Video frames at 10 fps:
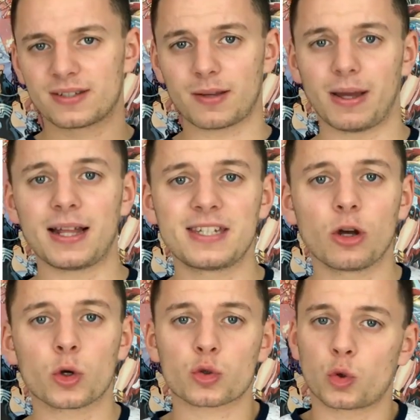Sa maladie
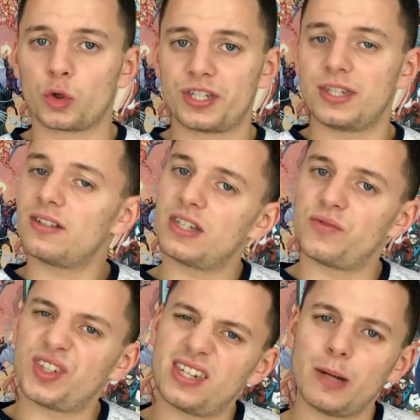rend son quotidien
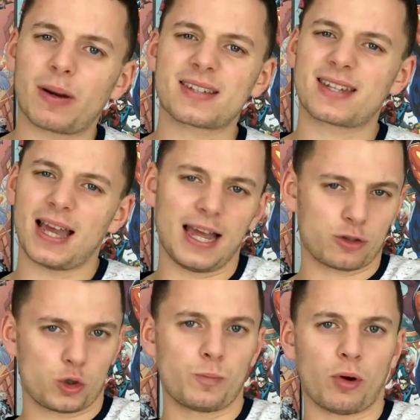difficile et presque
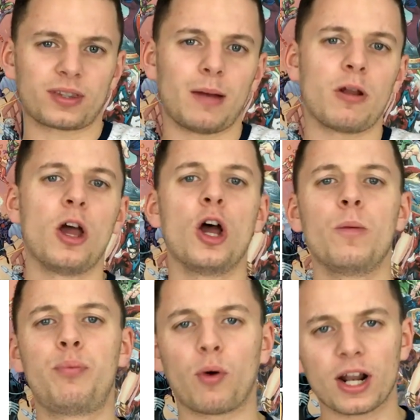insupportable
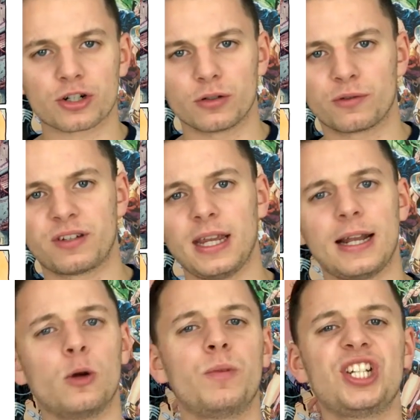pour la jeune fille.
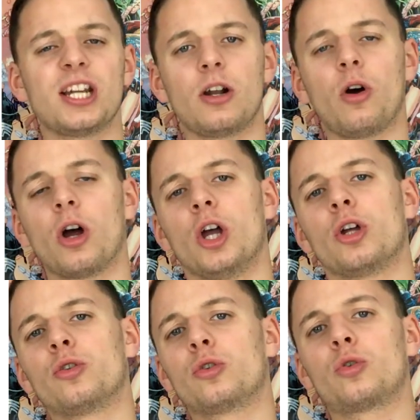Elle est obligée alors
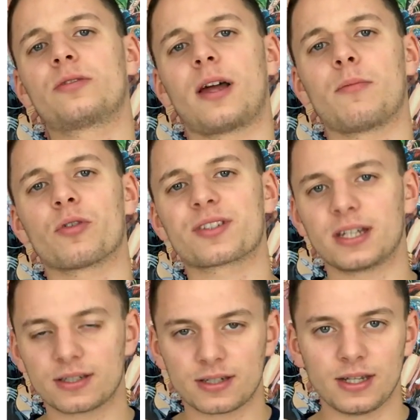de totalement
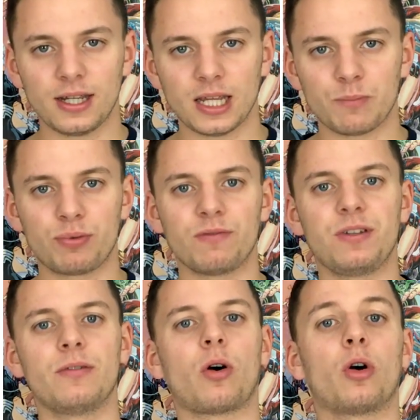s'exiler et puis
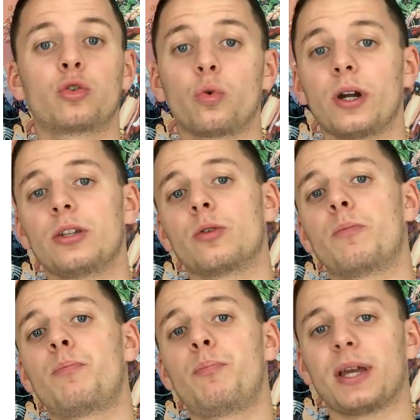vivre entourée de
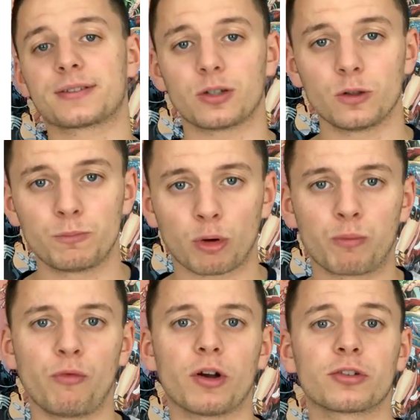personnes pour
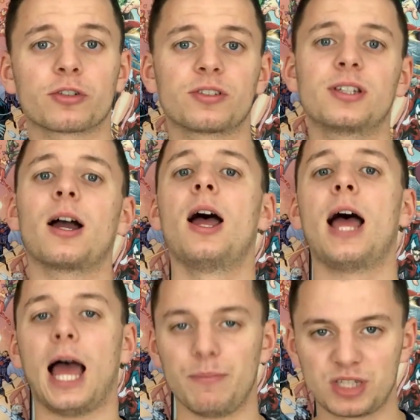pouvoir se sentir
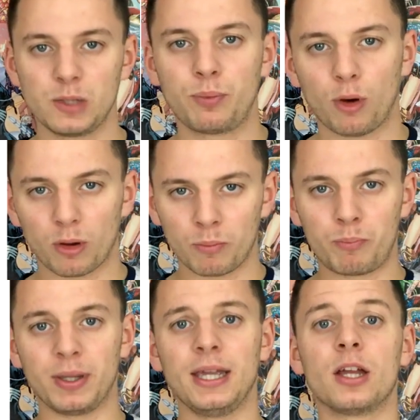un petit peu en
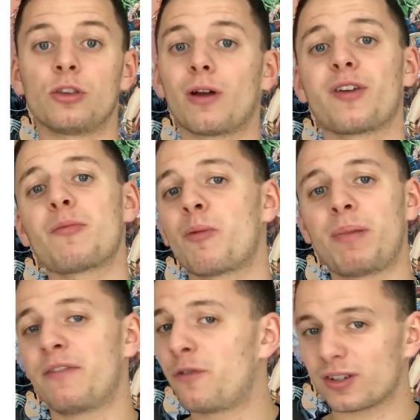paix, n'enfermant
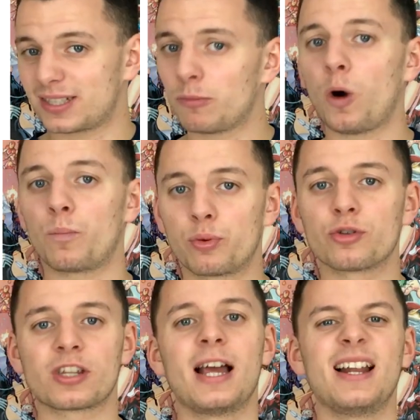pas forcément en
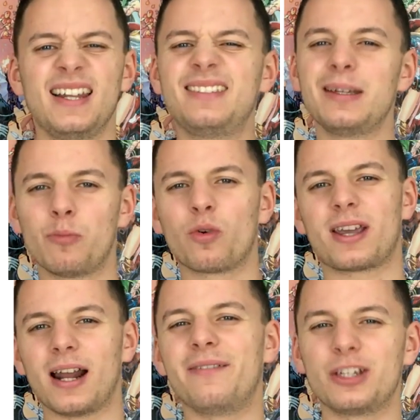plus les démons
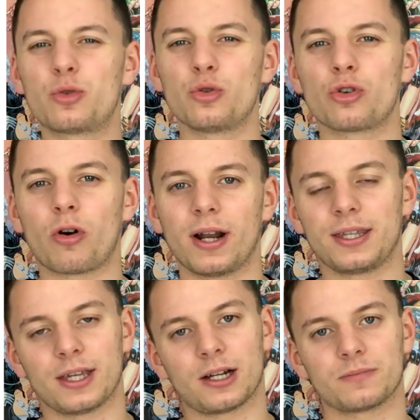qu'elle a vécu durant la guerre.